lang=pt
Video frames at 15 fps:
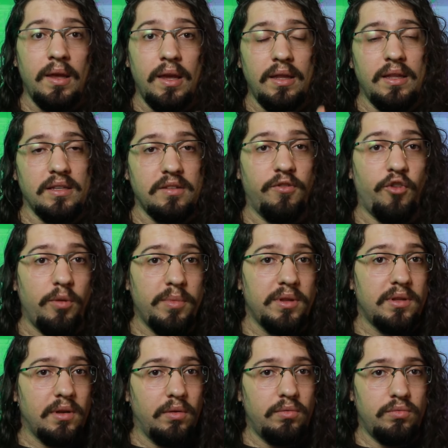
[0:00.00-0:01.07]
E dessa forma,
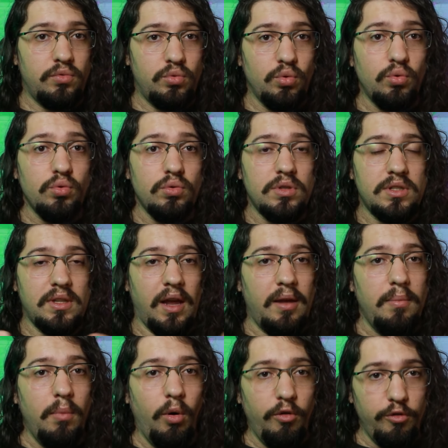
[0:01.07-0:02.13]
então, tudo está em
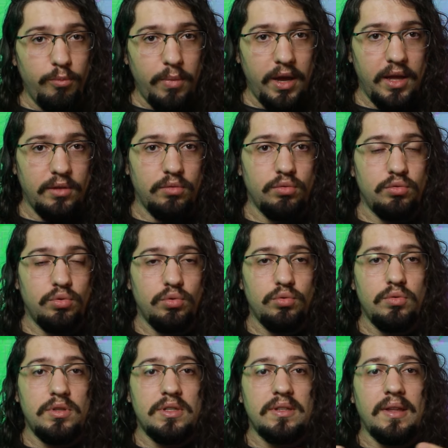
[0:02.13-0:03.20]
movimento,
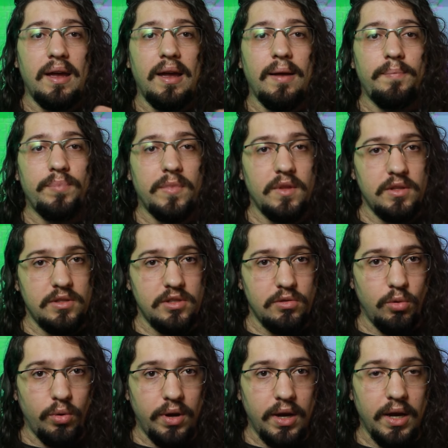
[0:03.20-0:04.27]
tudo está
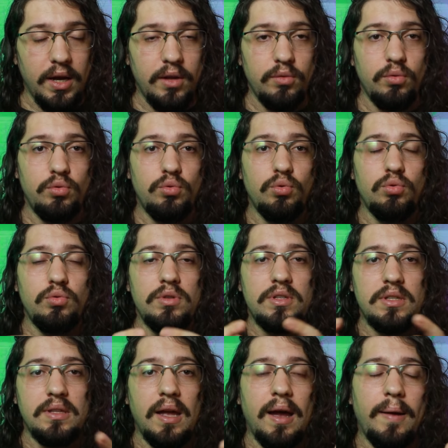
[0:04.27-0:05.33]
deslocando, tudo
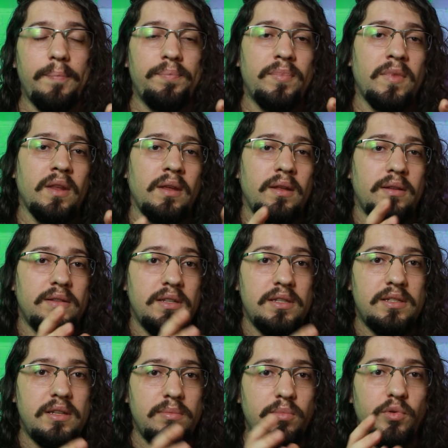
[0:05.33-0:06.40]
está
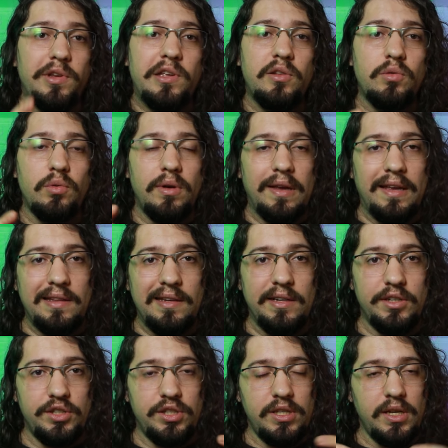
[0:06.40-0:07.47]
distribuindo
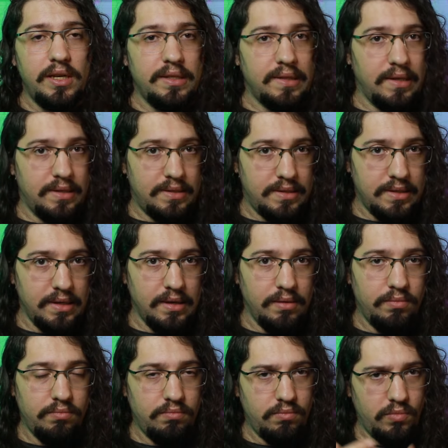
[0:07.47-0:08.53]
energia entre si.